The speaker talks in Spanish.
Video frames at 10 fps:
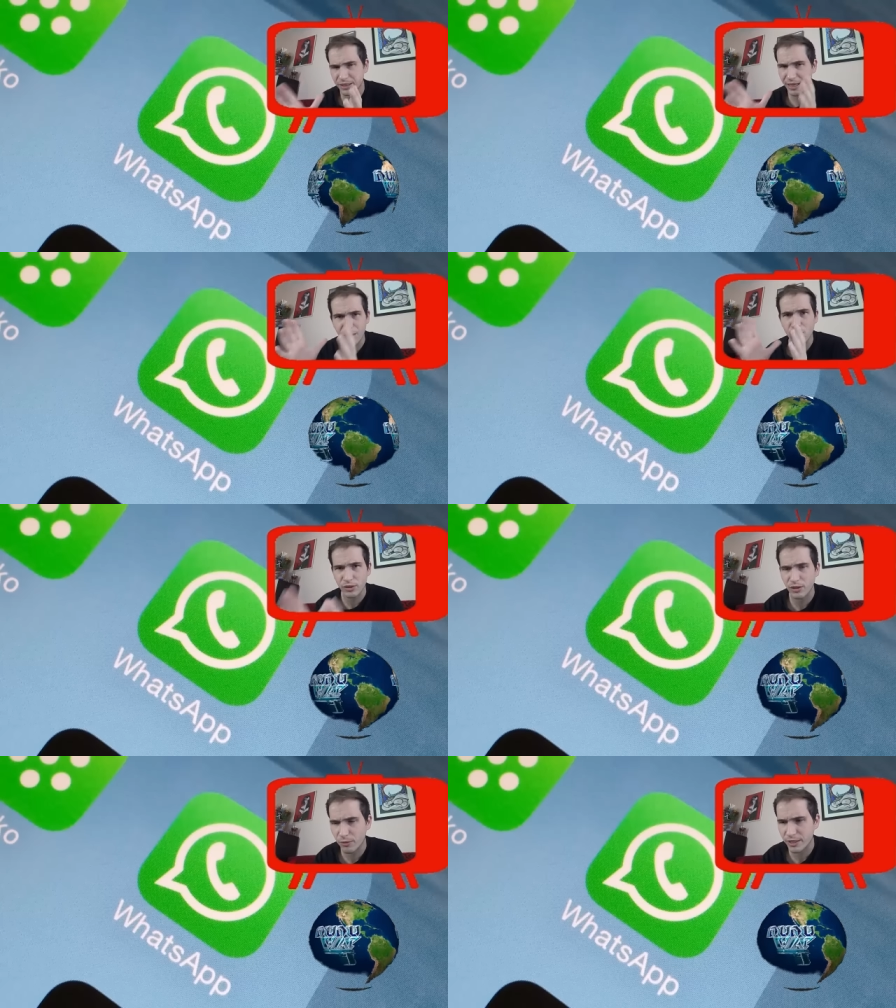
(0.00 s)
le ha
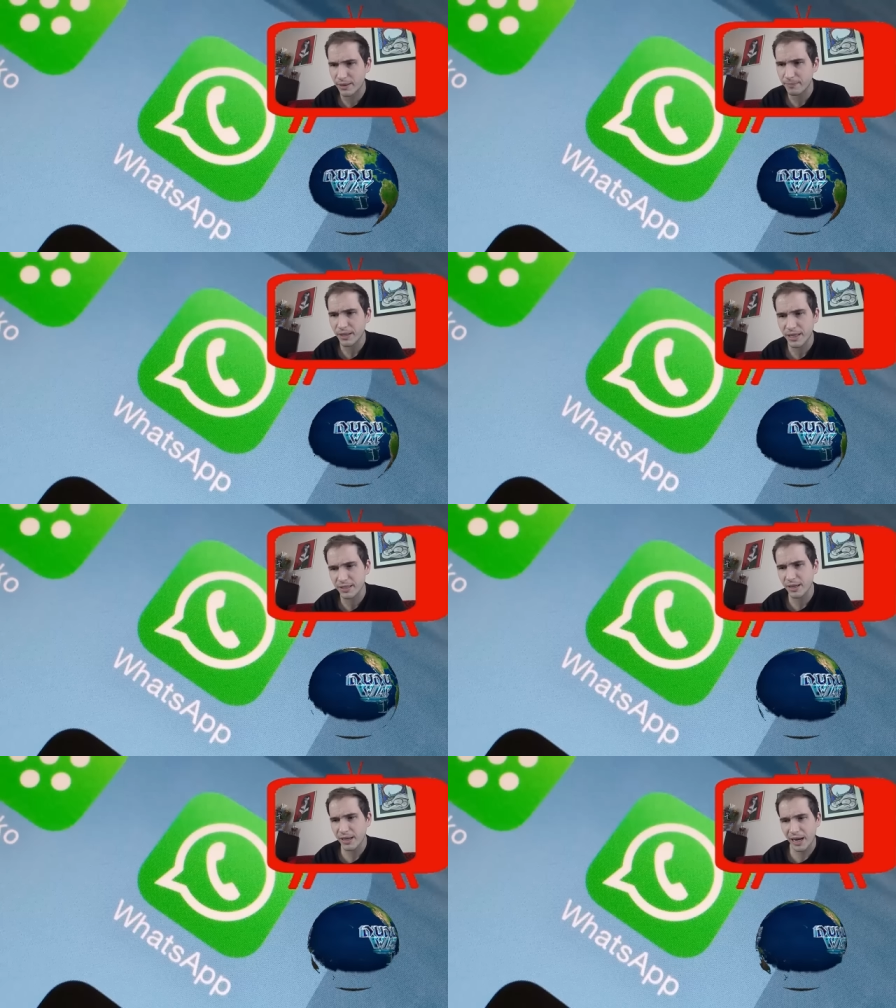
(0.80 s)
ocurrido a WhatsApp
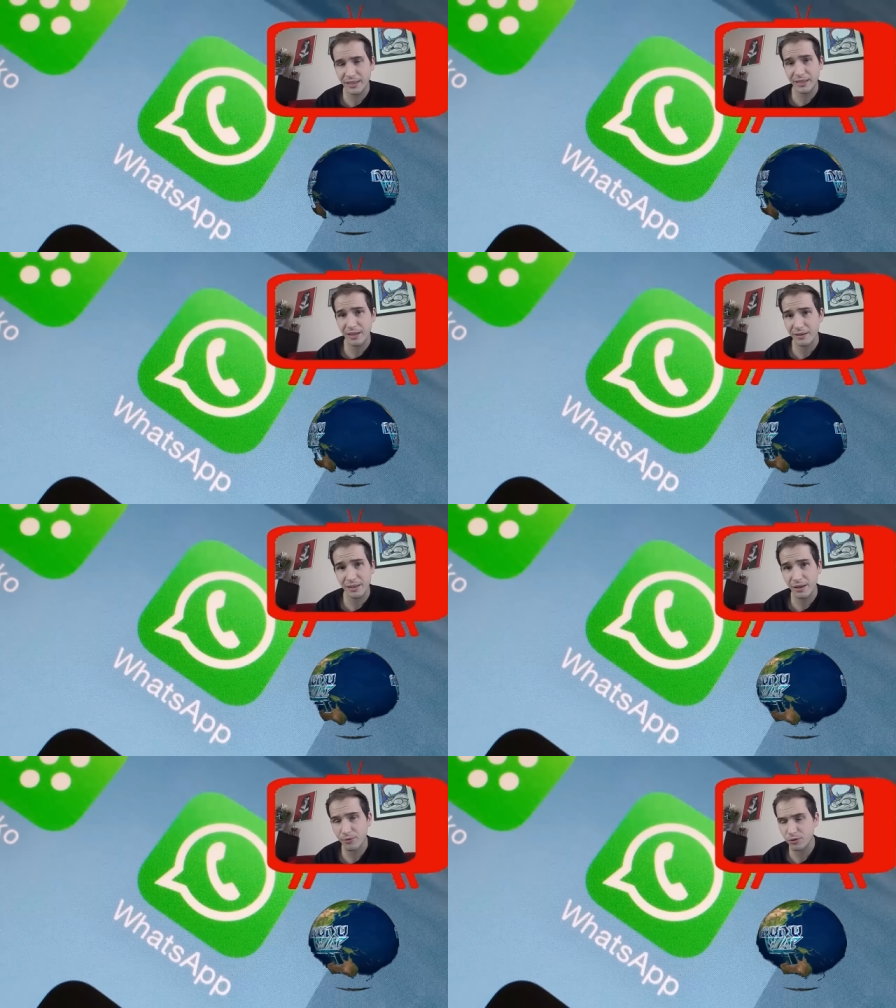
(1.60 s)
es, antes de
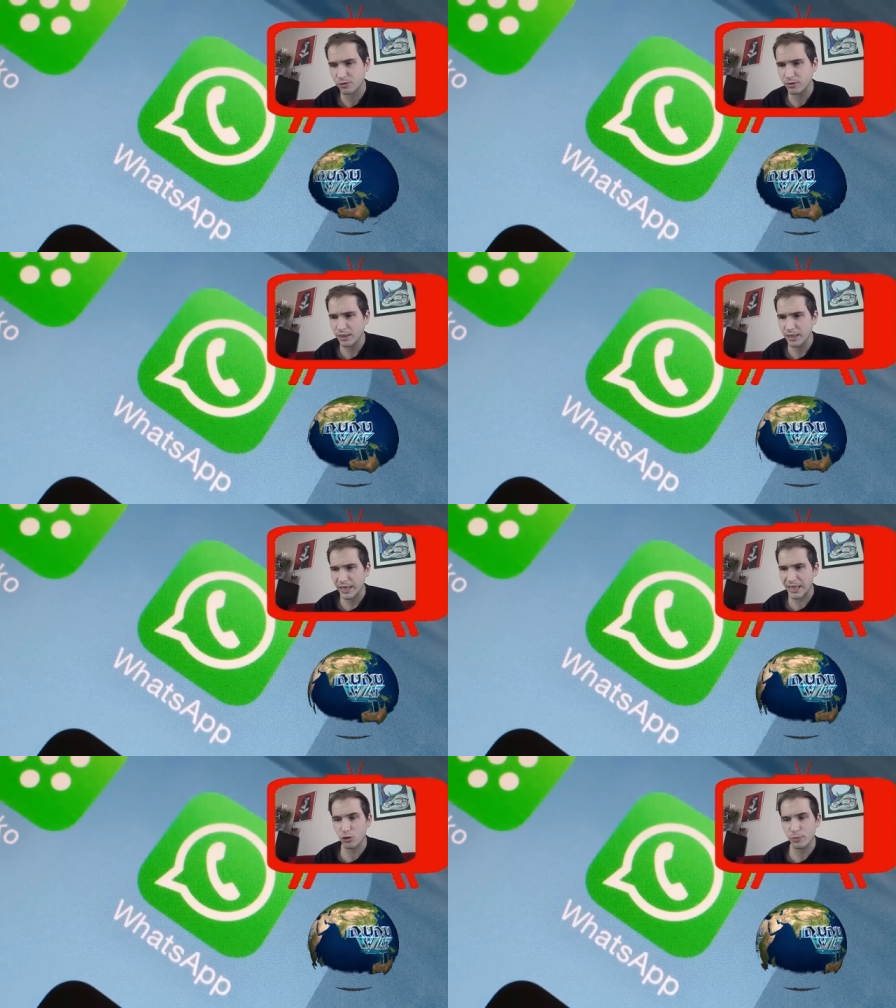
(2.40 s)
hacer la foto,
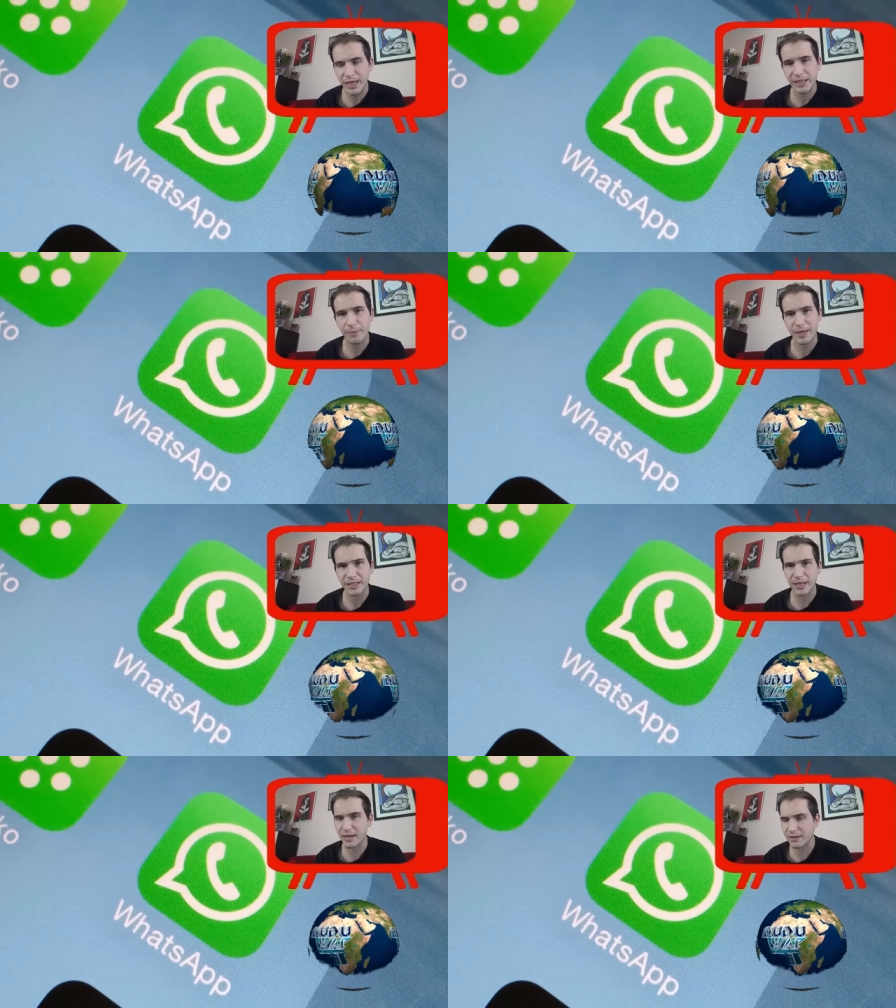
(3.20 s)
iluminar la
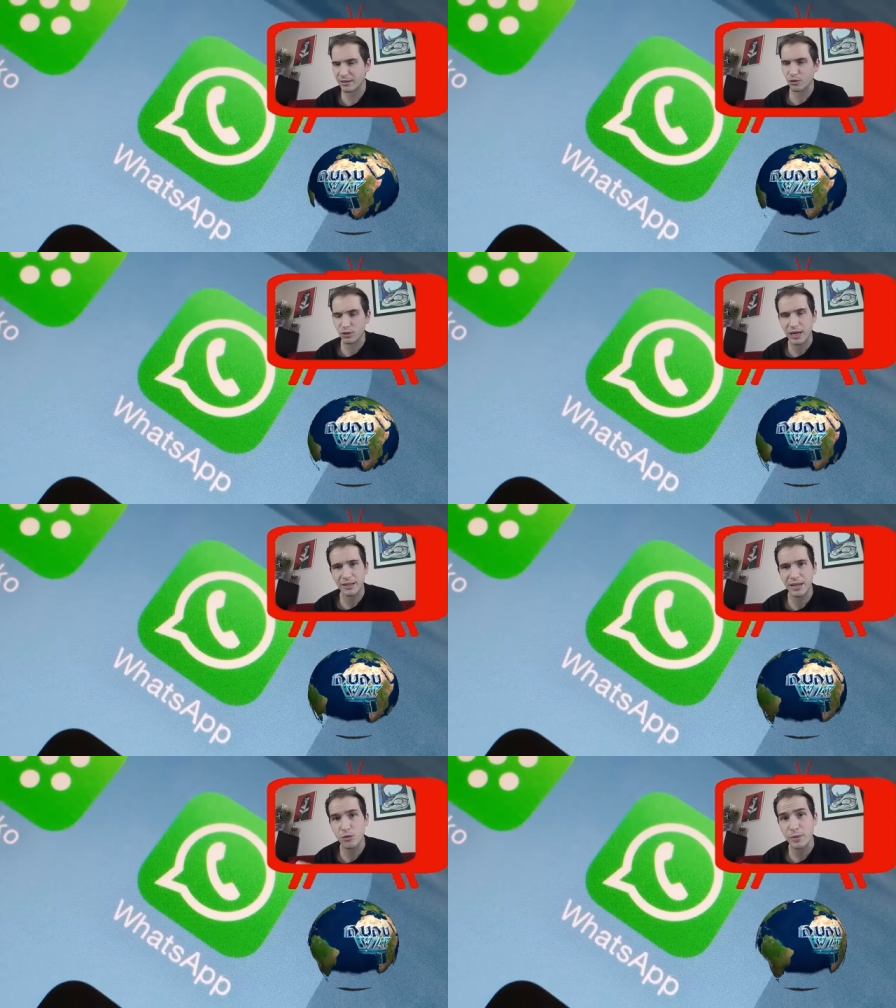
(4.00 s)
pantalla, es decir, usar
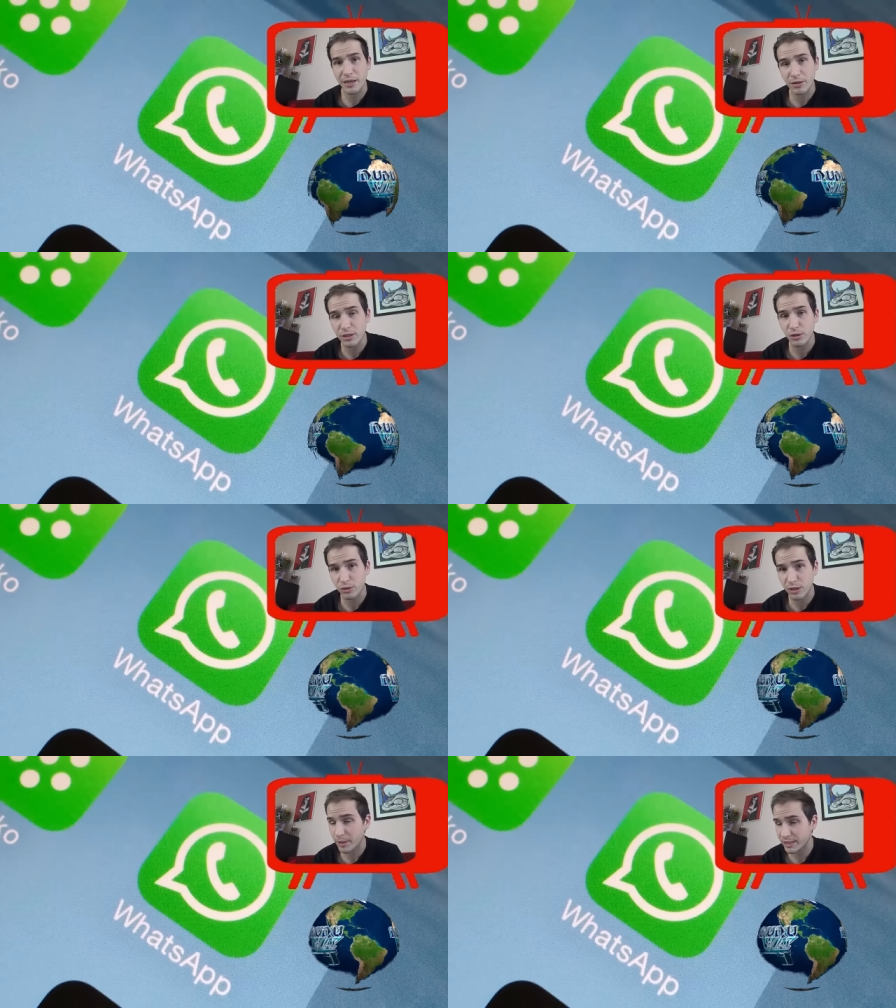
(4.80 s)
la iluminación de
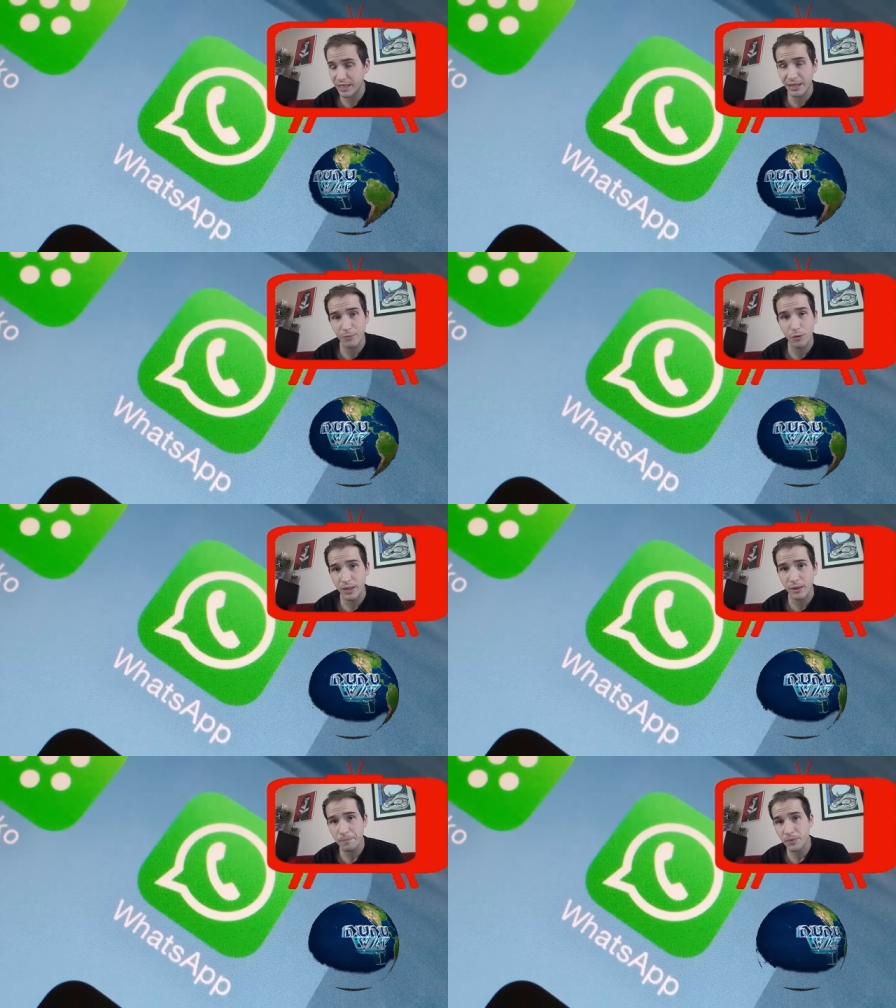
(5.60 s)
nuestra pantalla de
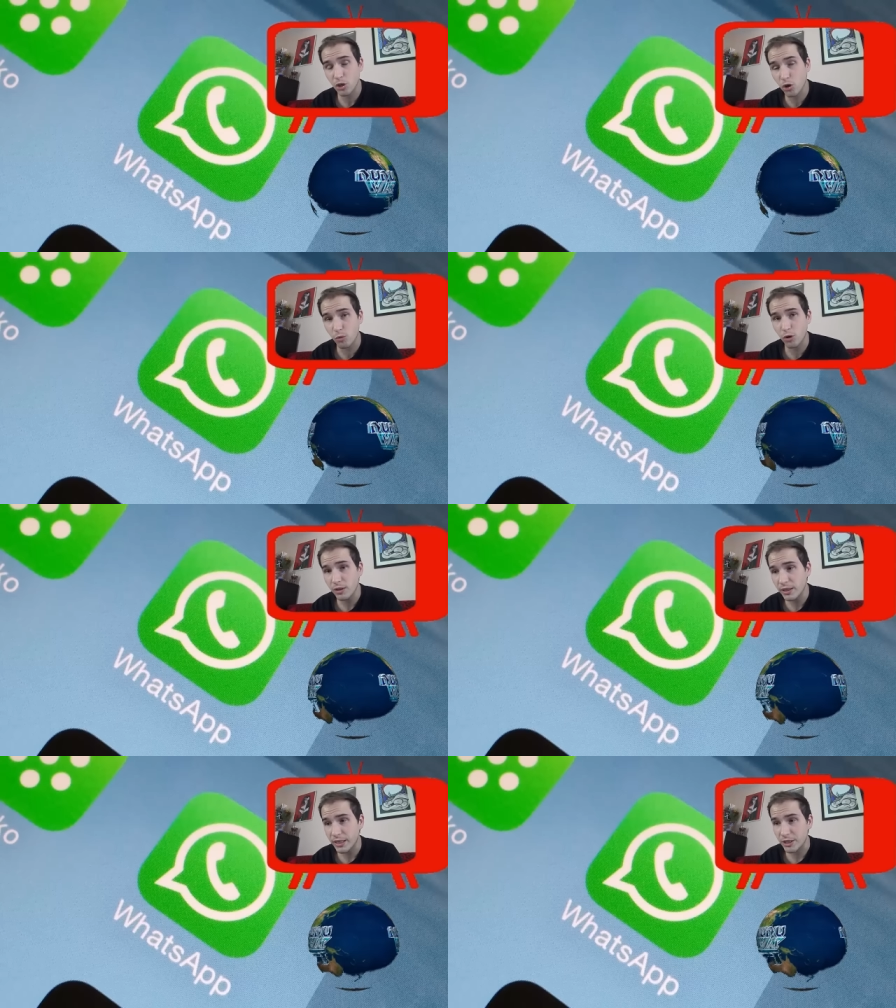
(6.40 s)
móvil como
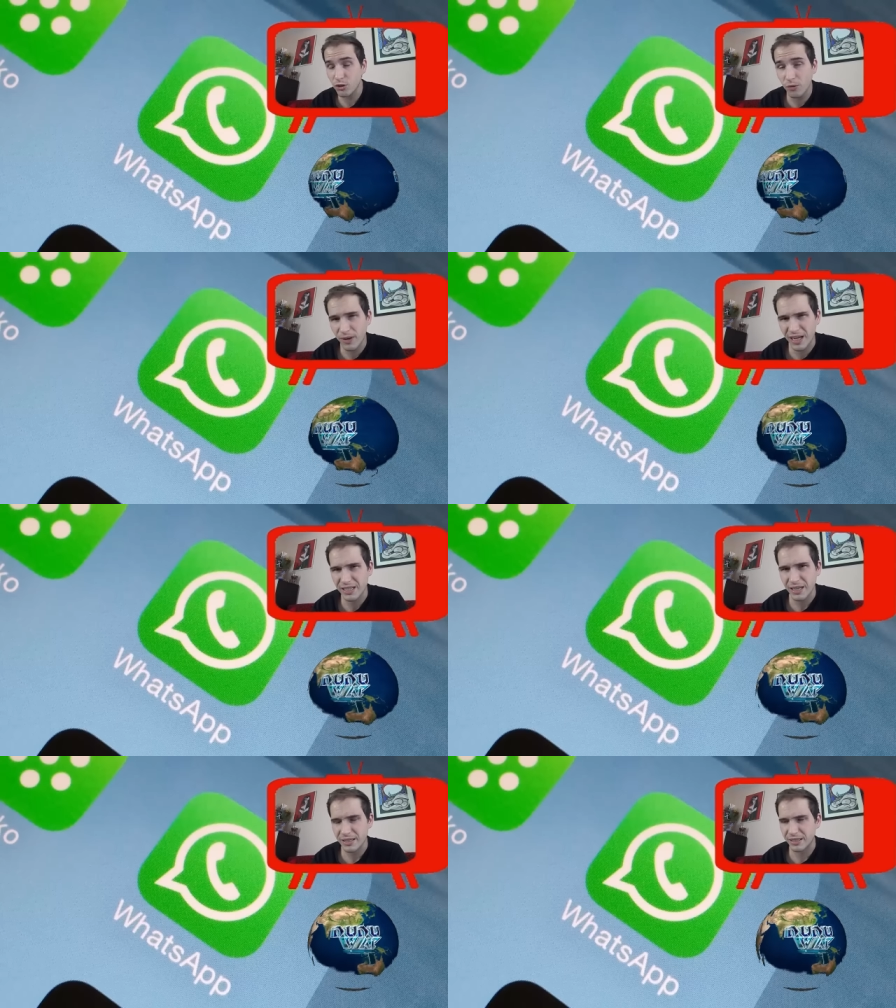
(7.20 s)
no
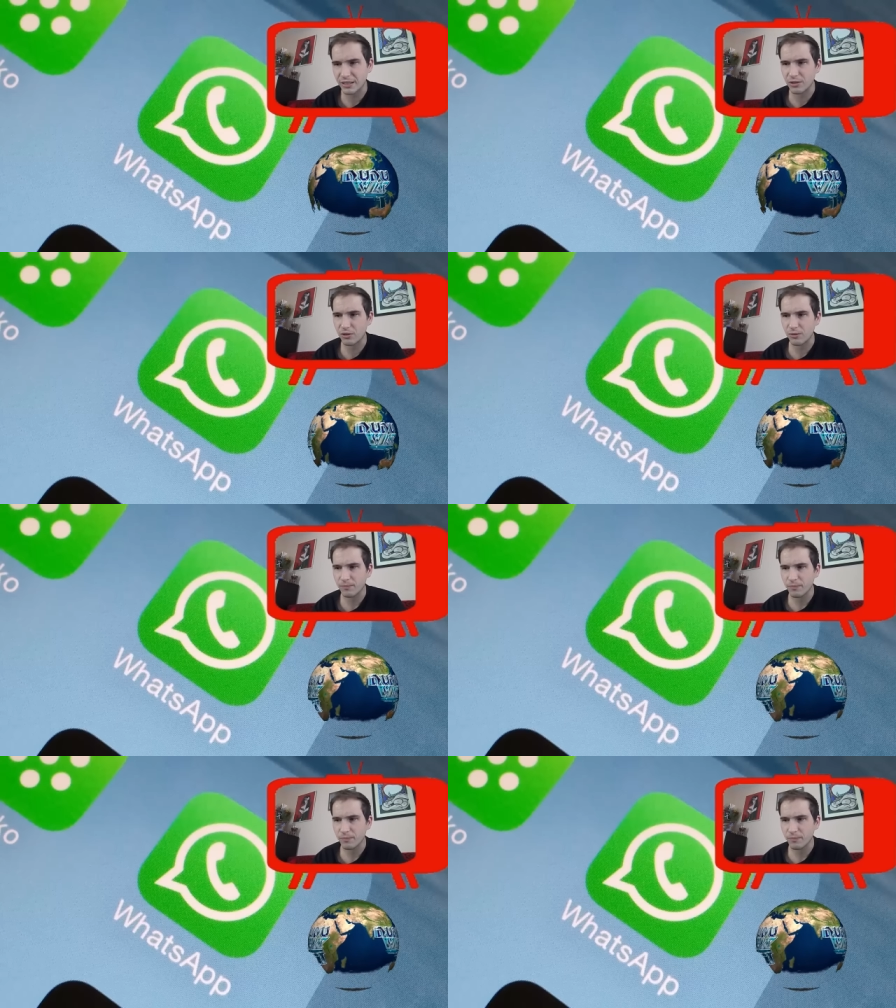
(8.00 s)
flash, sino